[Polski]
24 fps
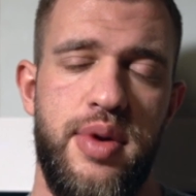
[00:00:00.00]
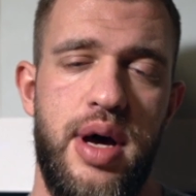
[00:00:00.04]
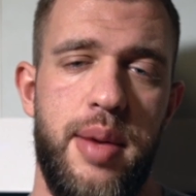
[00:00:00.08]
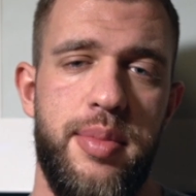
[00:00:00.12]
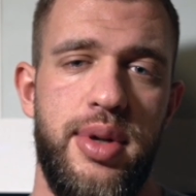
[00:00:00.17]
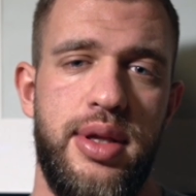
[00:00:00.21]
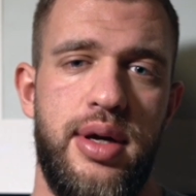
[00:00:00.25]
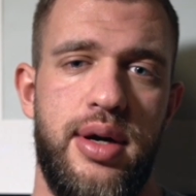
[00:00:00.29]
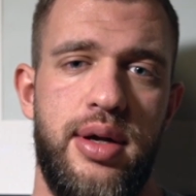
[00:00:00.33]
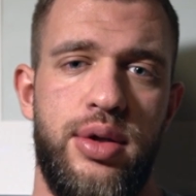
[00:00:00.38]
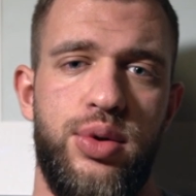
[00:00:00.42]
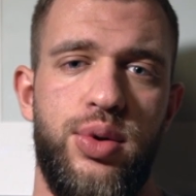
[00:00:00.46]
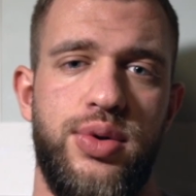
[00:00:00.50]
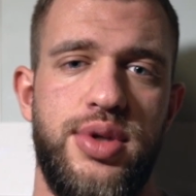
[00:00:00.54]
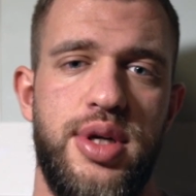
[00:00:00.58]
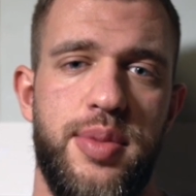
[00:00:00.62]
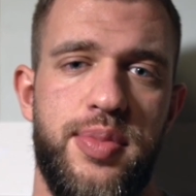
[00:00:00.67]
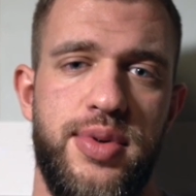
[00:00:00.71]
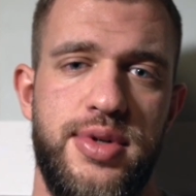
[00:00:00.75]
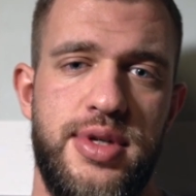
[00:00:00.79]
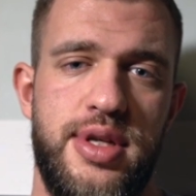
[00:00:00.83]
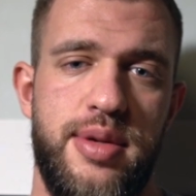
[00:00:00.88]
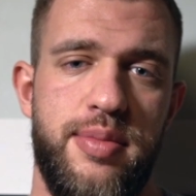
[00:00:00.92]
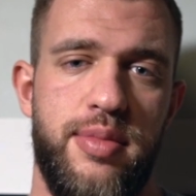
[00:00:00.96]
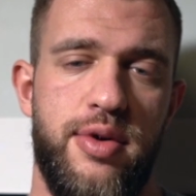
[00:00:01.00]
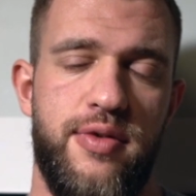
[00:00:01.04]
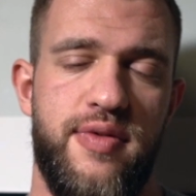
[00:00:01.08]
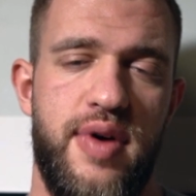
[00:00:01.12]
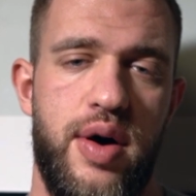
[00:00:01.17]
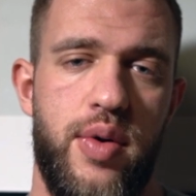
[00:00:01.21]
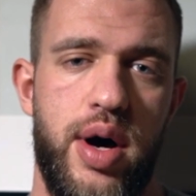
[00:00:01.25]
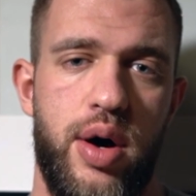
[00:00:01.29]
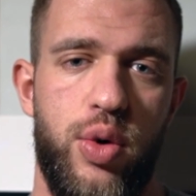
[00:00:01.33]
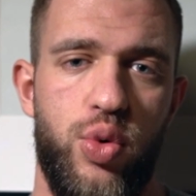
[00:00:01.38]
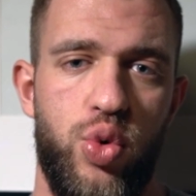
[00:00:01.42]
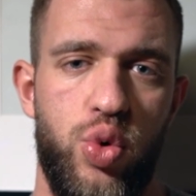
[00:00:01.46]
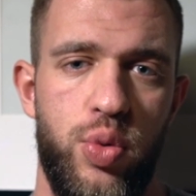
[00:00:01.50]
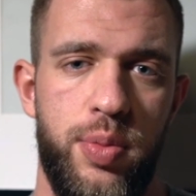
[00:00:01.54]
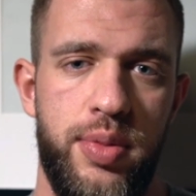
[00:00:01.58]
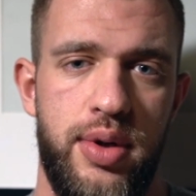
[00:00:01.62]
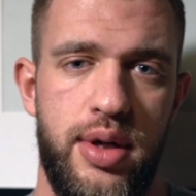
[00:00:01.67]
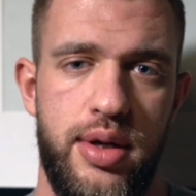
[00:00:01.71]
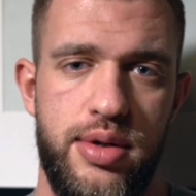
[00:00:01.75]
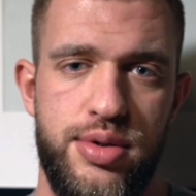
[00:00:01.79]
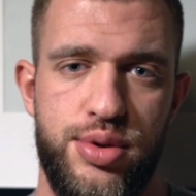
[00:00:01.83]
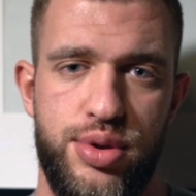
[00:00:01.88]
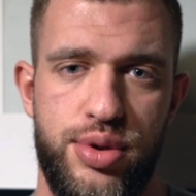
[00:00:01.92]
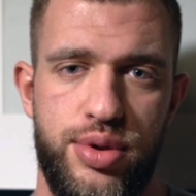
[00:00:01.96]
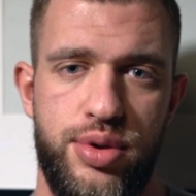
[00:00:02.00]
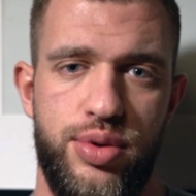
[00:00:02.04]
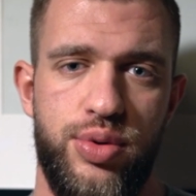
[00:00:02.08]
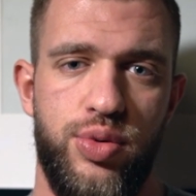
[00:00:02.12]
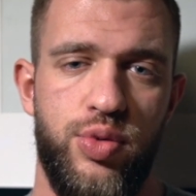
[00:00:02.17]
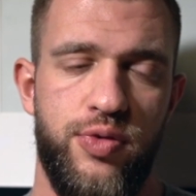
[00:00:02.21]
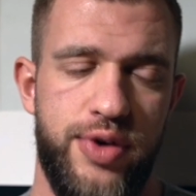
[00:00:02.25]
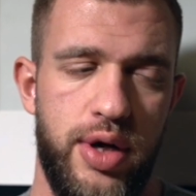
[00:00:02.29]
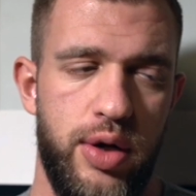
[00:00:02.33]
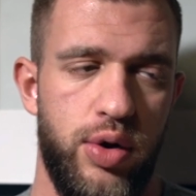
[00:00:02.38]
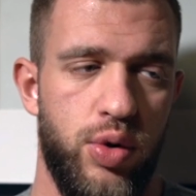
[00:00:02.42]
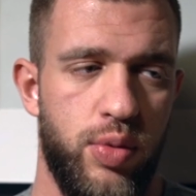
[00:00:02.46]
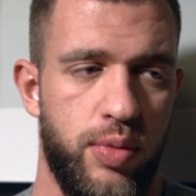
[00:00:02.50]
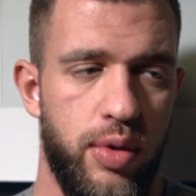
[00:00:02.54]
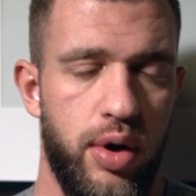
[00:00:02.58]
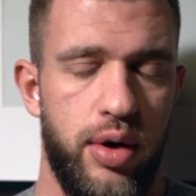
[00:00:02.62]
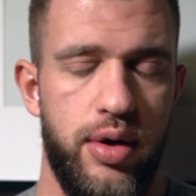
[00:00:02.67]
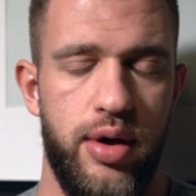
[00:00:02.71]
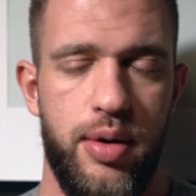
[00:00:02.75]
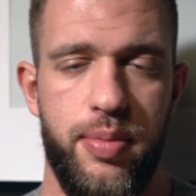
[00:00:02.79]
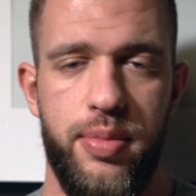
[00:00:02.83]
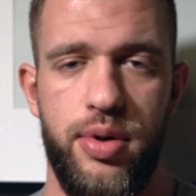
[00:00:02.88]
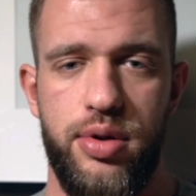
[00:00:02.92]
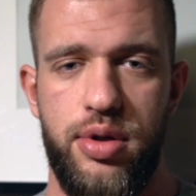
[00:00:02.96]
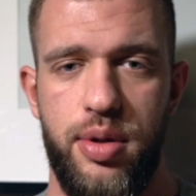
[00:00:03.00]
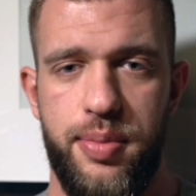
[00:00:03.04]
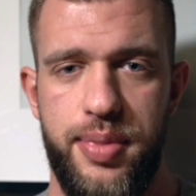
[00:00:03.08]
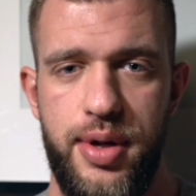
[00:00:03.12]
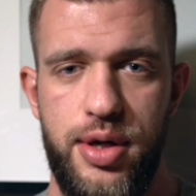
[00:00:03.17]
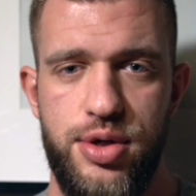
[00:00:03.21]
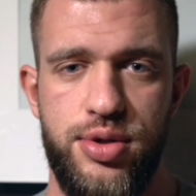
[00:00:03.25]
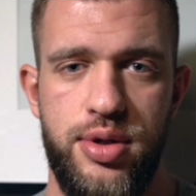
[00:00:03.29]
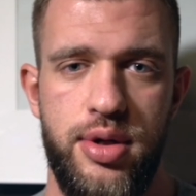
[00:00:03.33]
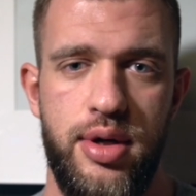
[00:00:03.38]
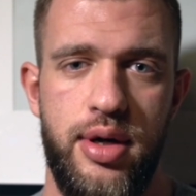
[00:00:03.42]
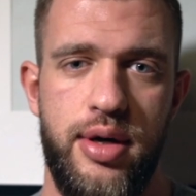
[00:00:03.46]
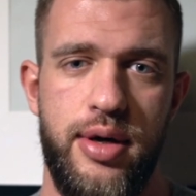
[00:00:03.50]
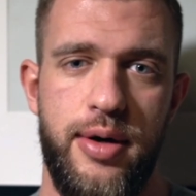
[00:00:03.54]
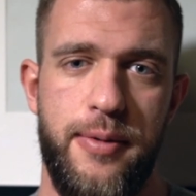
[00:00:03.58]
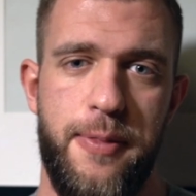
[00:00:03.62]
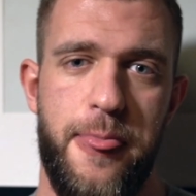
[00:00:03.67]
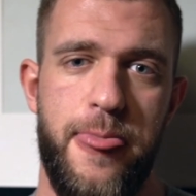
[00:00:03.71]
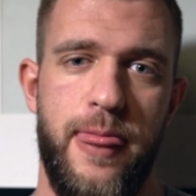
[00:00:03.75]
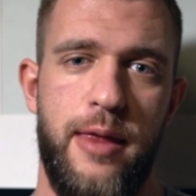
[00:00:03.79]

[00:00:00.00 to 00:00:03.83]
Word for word: aby ta redukcja postępowała u mnie czy u wielu moich podopiecznych